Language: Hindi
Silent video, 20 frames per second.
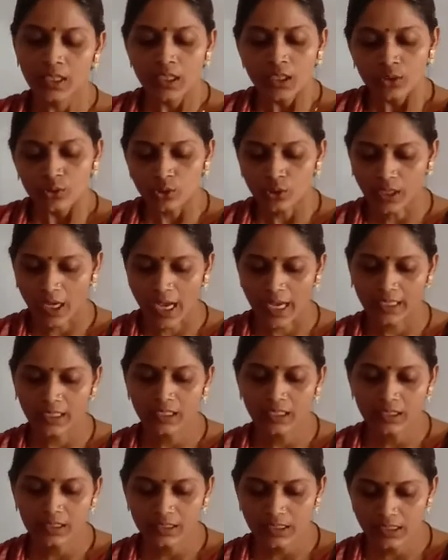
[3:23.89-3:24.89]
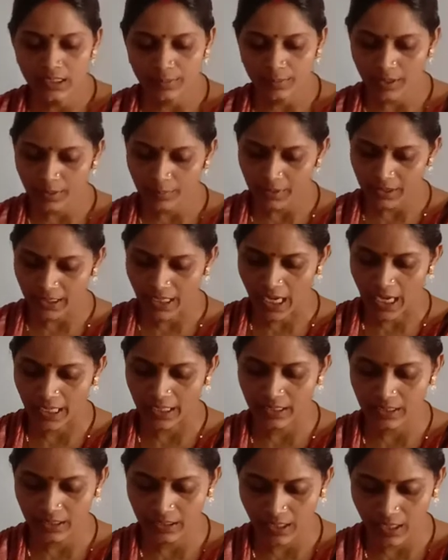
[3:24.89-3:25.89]
तो कहानी लिखते समय हमें
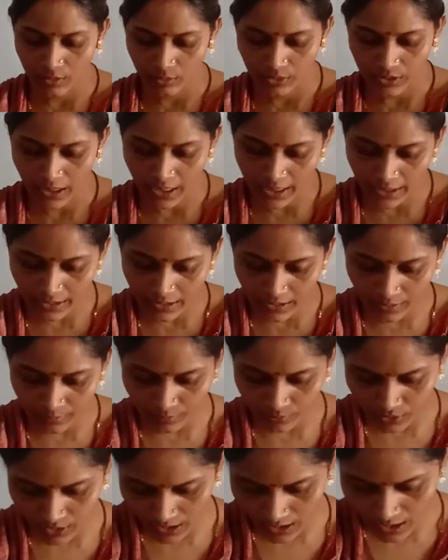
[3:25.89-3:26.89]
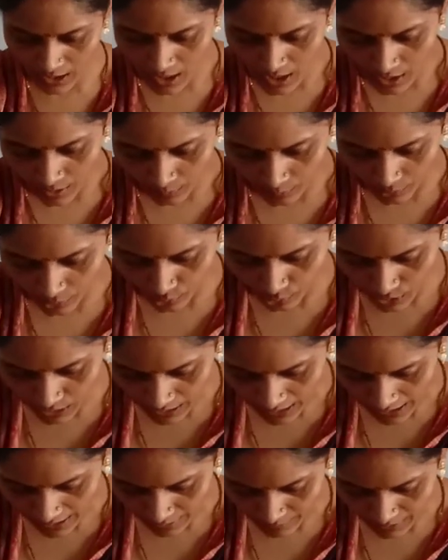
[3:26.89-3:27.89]
ध्यान रखना होता है कि हम उसे
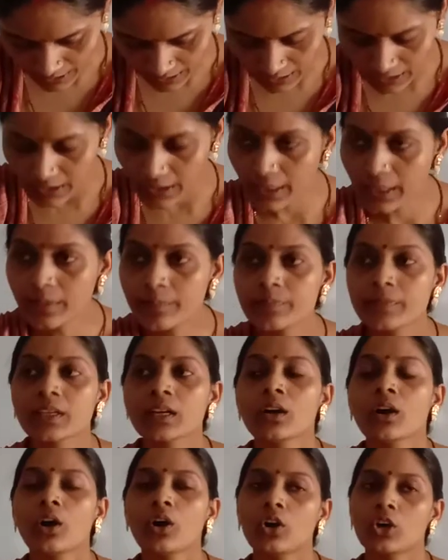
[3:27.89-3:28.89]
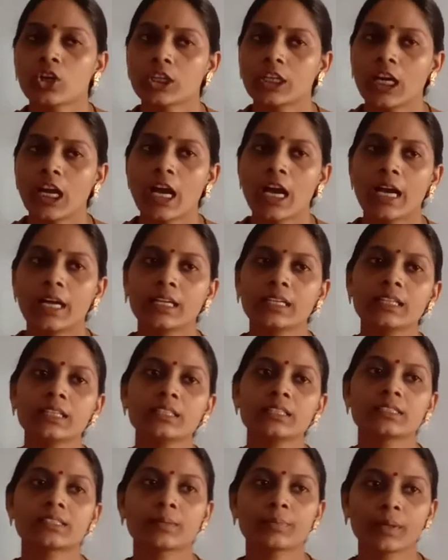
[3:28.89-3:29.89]
भूतकाल में लिखें और
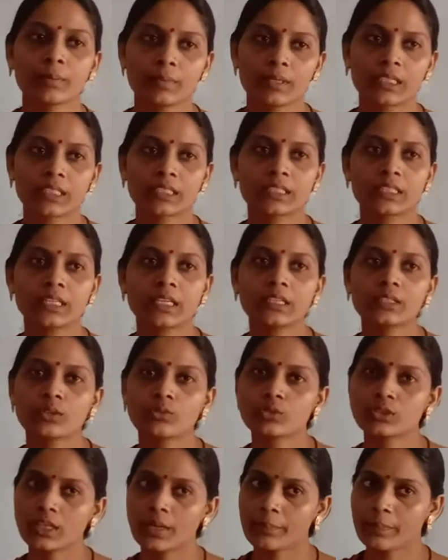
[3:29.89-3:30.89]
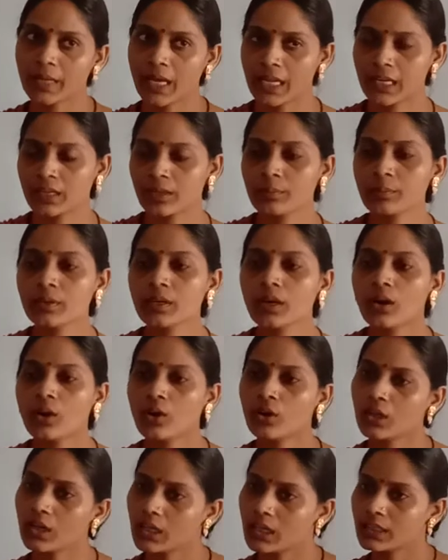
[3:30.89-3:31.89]
कहानी जब हम लिखते हैं तो उसका प्रारंभ
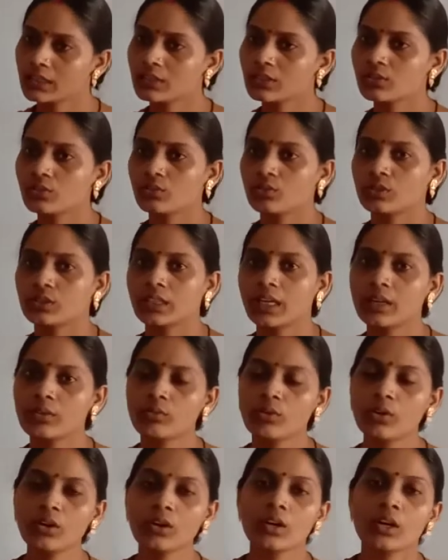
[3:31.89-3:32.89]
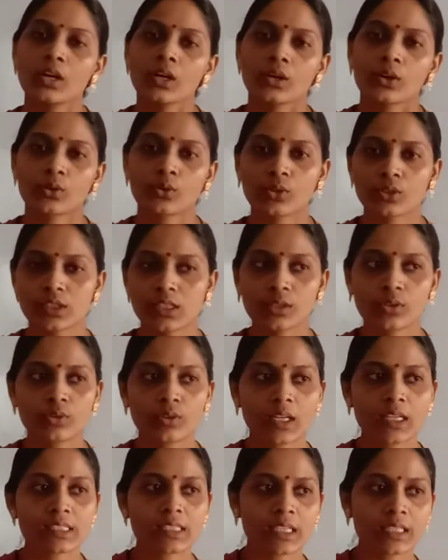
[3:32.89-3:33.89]
और अंत जो होता है वो रोचक
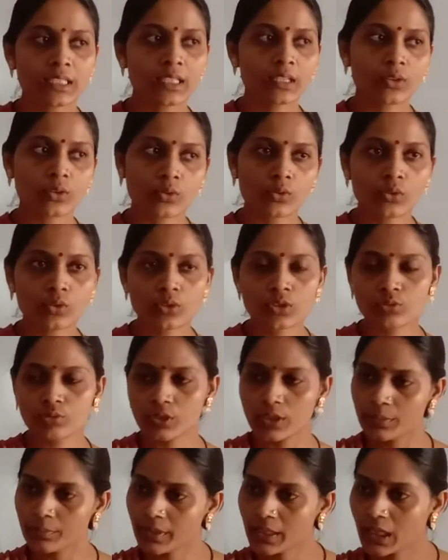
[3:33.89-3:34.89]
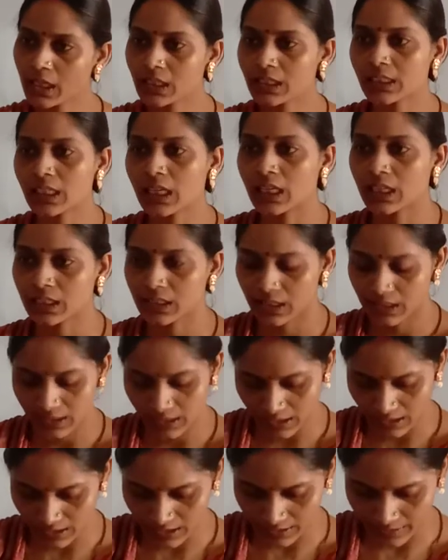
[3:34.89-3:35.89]
होना चाहिए लोगों को सुनने में अच्छा लगना
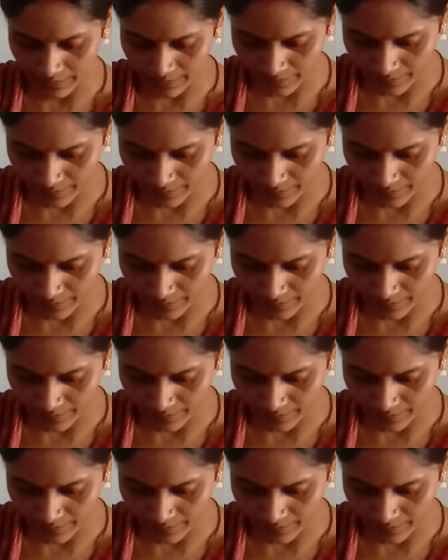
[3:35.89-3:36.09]
चाहिए